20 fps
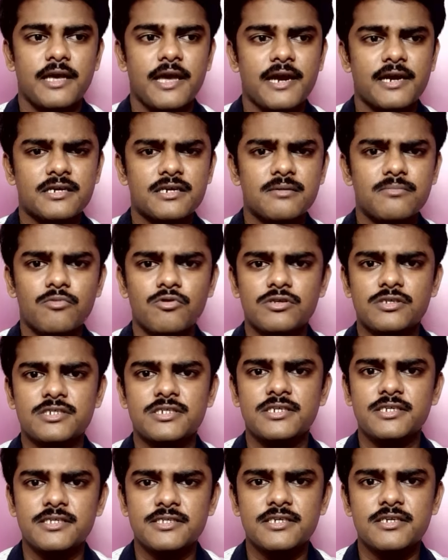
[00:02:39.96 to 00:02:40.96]
একটা মন
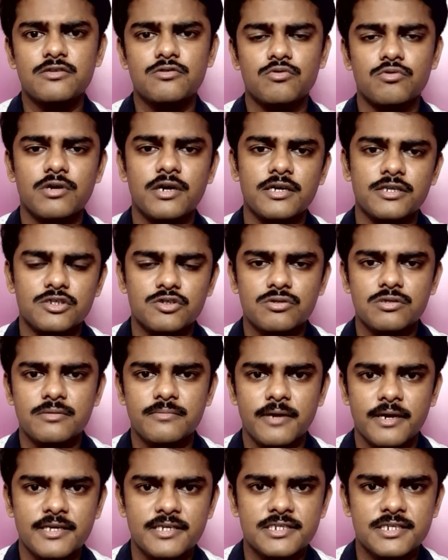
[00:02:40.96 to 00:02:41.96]
জিনিসের দোকান যদি
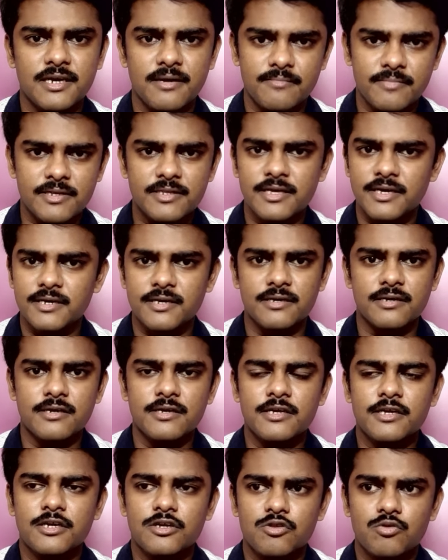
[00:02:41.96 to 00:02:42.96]
বাড়ির সামনে থাকে
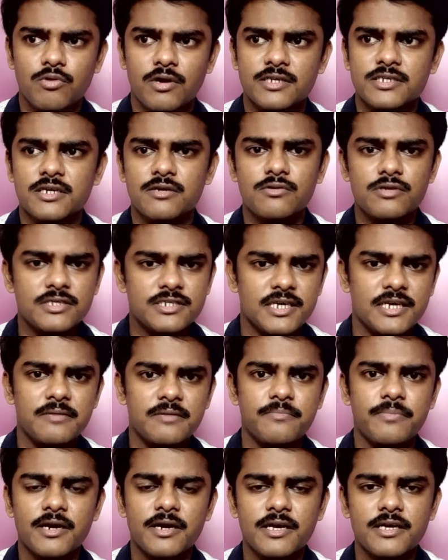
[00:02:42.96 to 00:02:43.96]
তো আশা করি সেই
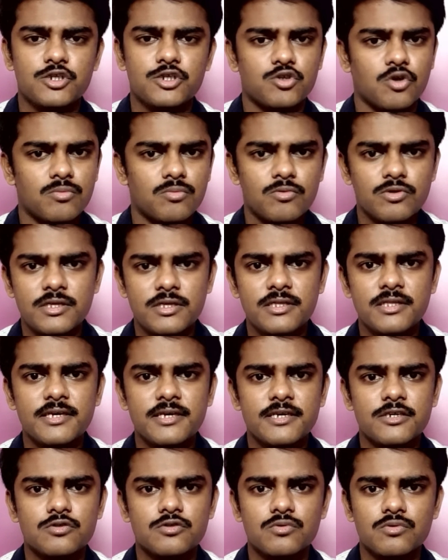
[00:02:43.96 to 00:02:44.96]
পাড়ায় জন্মদিন
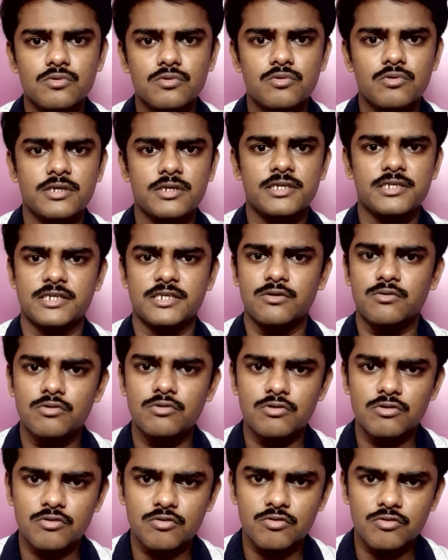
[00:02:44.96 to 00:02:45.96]
থেকে শুরু করে যে
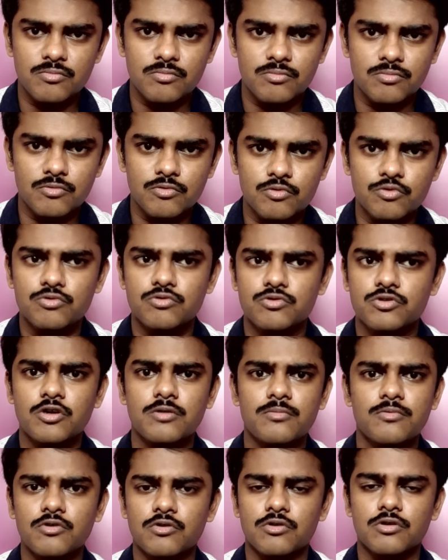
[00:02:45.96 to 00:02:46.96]
কোনো রকম
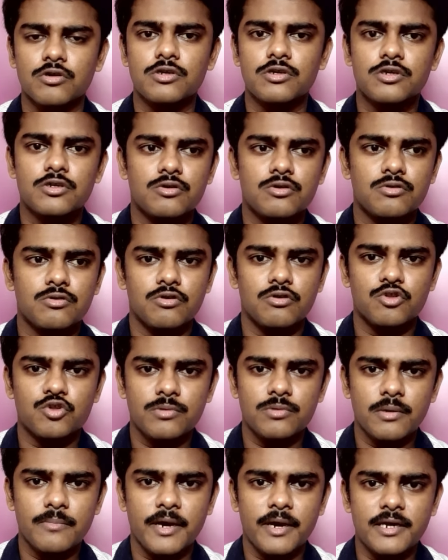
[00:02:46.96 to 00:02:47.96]
উৎসব হোক
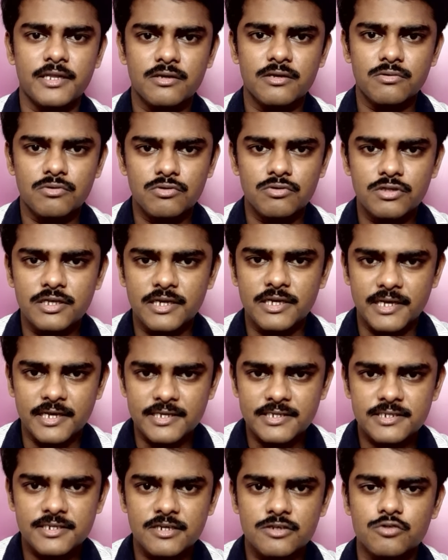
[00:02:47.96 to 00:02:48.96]
অথবা বাড়িতে কোনো যদি
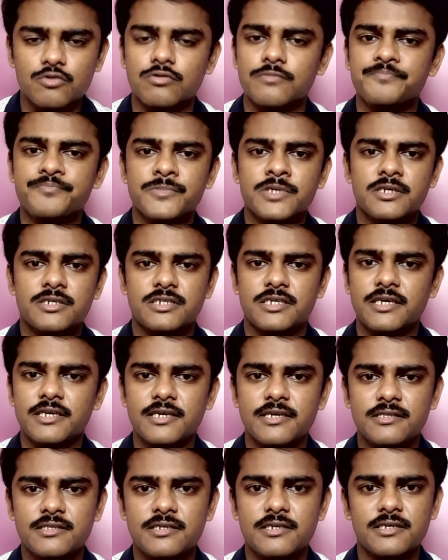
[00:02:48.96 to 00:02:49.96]
গেস্ট আসুক
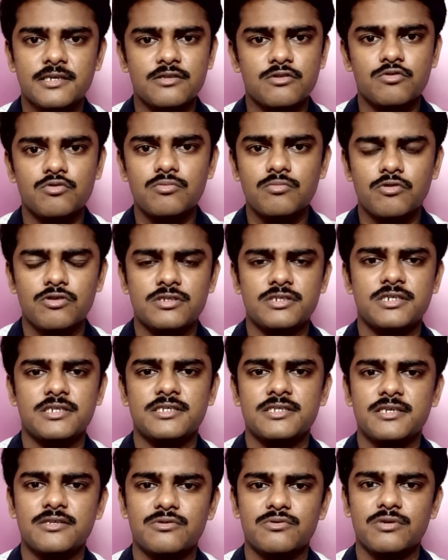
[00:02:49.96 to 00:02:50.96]
সেক্ষেত্রে কিন্তু মন
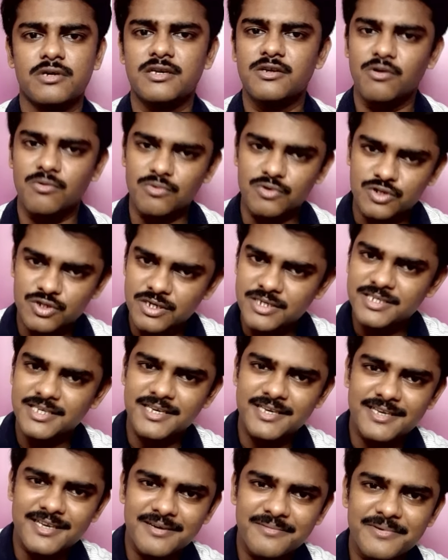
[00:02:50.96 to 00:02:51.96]
জিনিসের দোকানে অবশ্যই
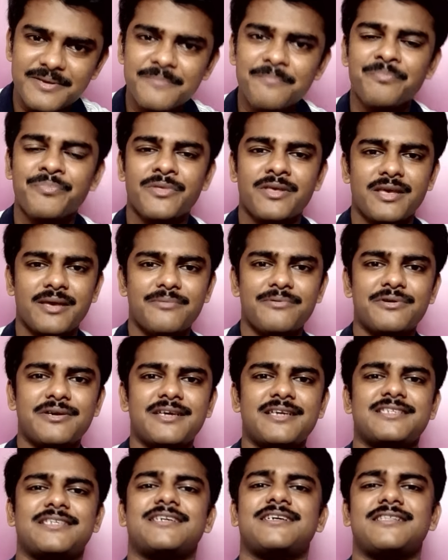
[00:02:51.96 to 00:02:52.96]
সে যাবে এবং
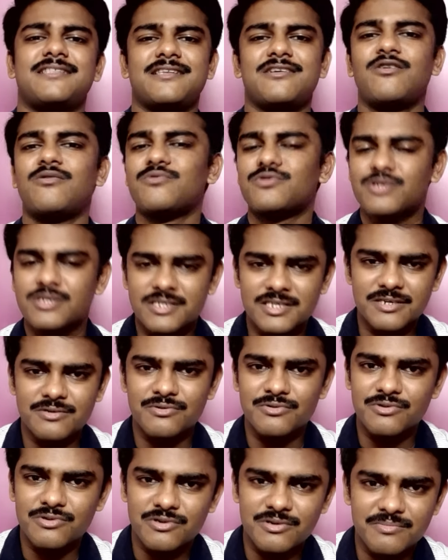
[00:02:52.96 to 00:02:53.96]
গিয়ে সেখান থেকে অবশ্যই সে
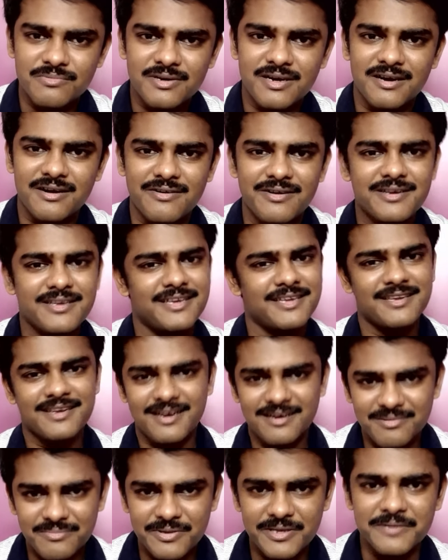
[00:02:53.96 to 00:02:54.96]
কোনো রকম খাবার কিনে
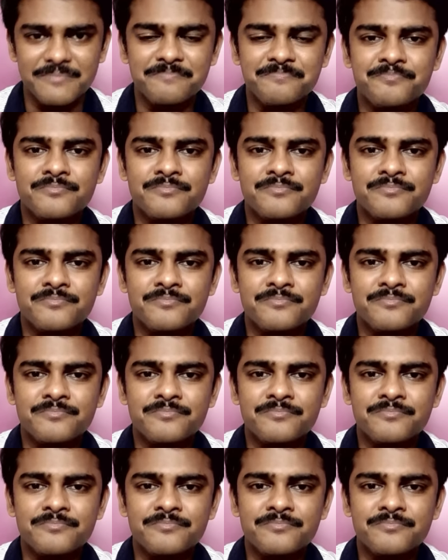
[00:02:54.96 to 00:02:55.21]
আনবেই